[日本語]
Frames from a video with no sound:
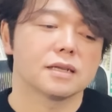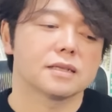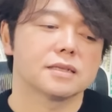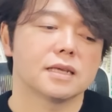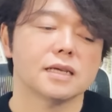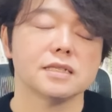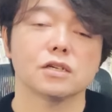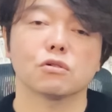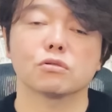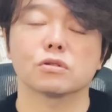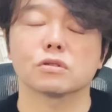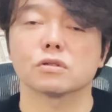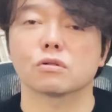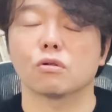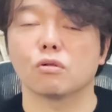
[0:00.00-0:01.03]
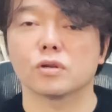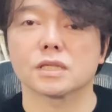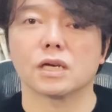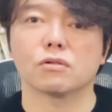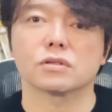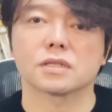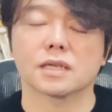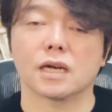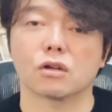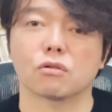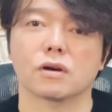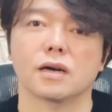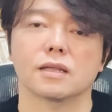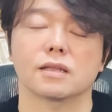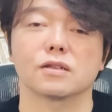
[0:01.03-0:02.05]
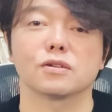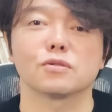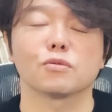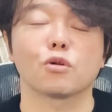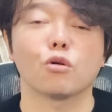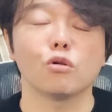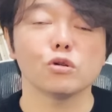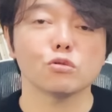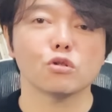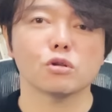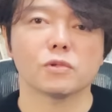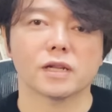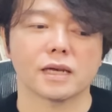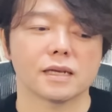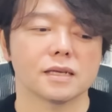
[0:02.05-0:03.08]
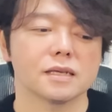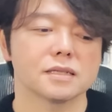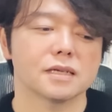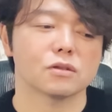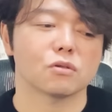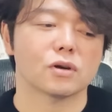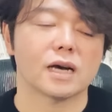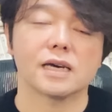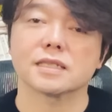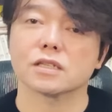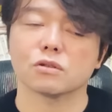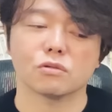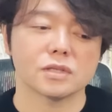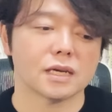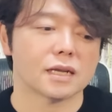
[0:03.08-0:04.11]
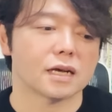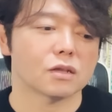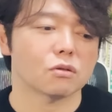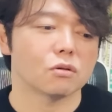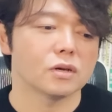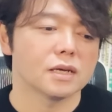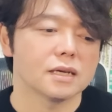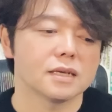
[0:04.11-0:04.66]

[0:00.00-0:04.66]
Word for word: なぜよっつ口座を使うのかっていう、こういうところもね、ちゃんと解説をしたいなと。